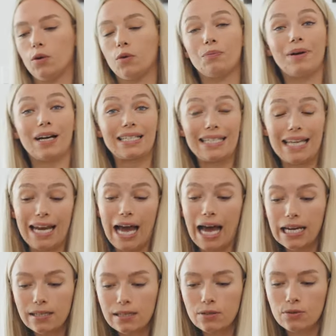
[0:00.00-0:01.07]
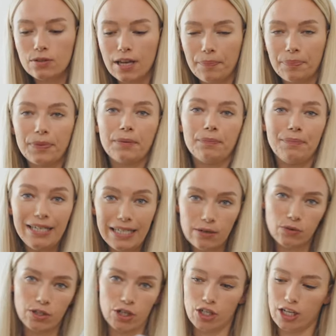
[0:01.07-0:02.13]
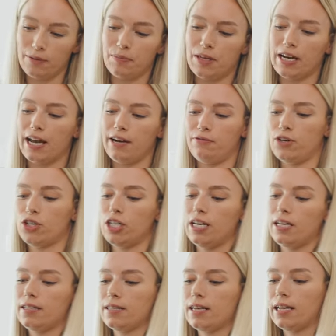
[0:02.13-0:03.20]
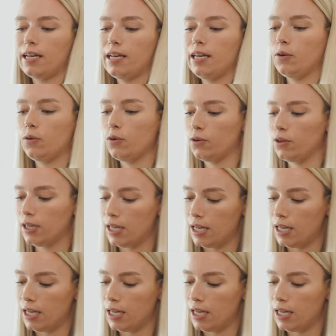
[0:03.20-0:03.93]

und packst dann alles zusammen mit der unterschriebenen Einverständniserklärung